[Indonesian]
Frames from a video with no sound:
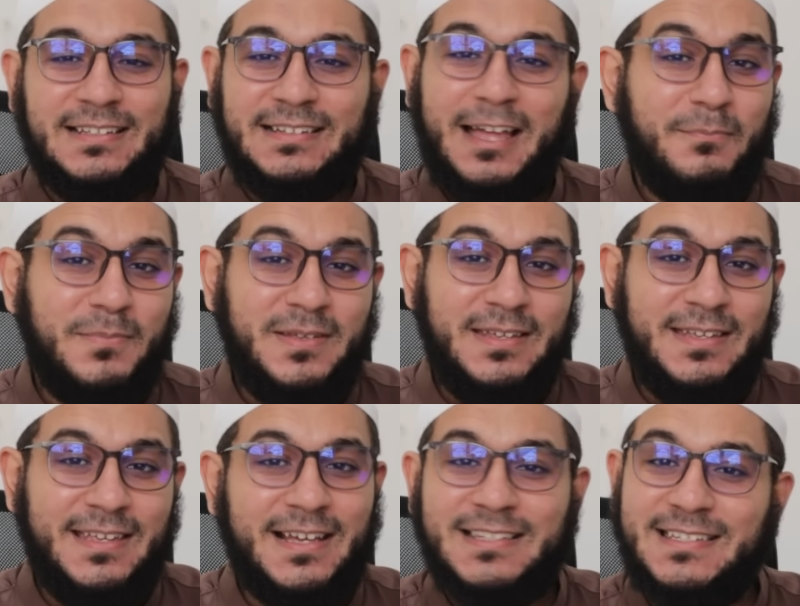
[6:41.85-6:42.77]

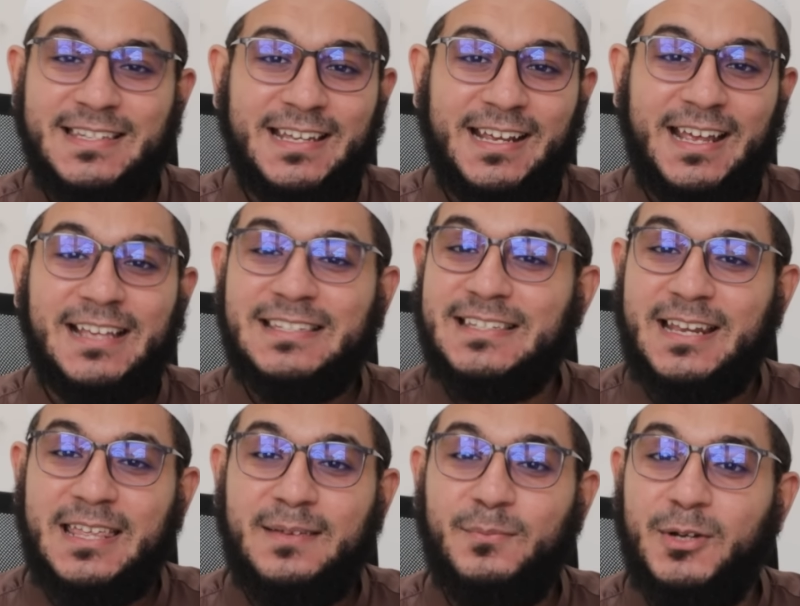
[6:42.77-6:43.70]
Tetapi yang sedekah
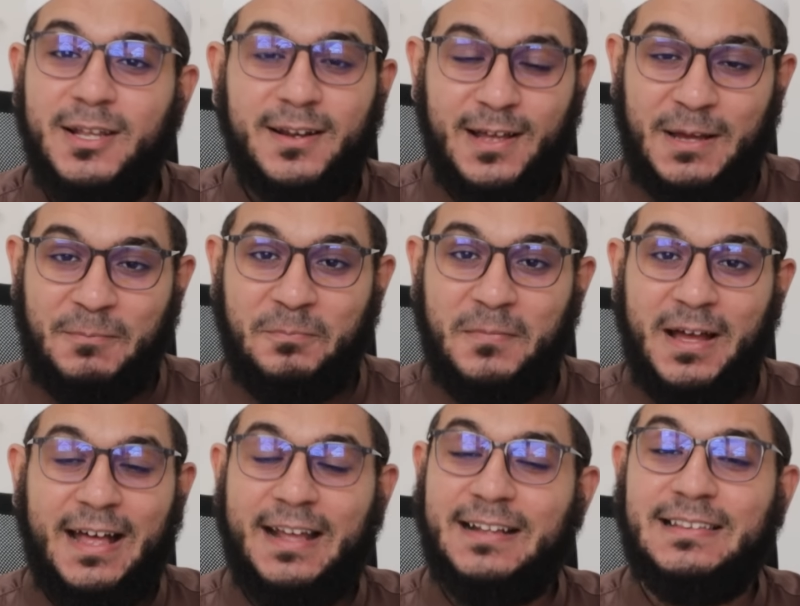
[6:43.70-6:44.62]
seribu
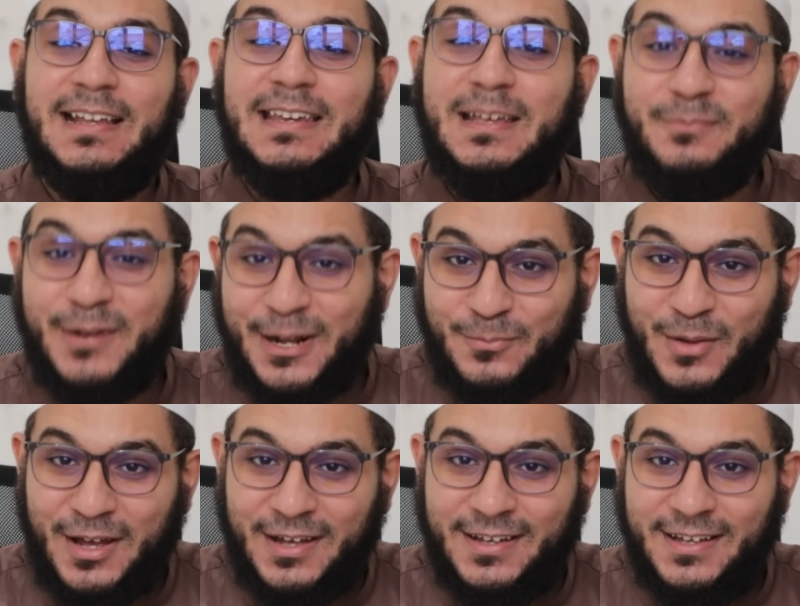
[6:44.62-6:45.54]
dirham, hartanya
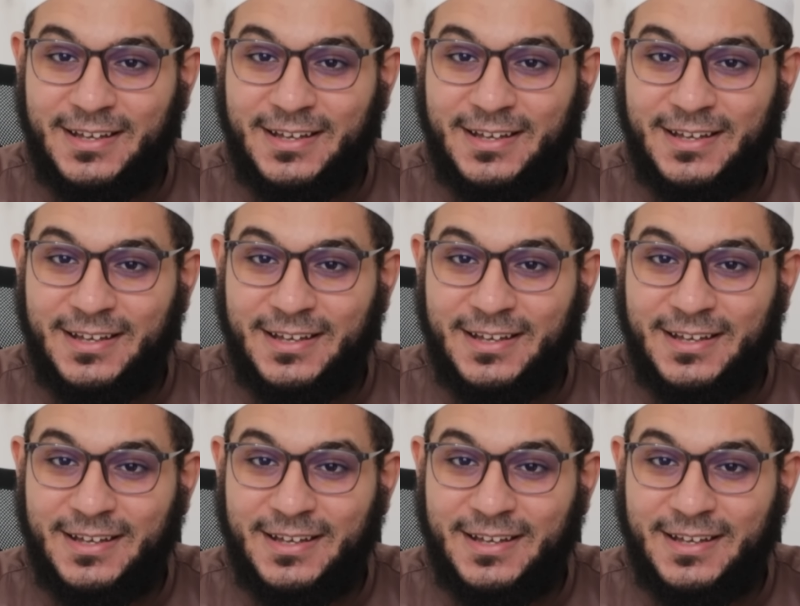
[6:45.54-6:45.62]
berapa?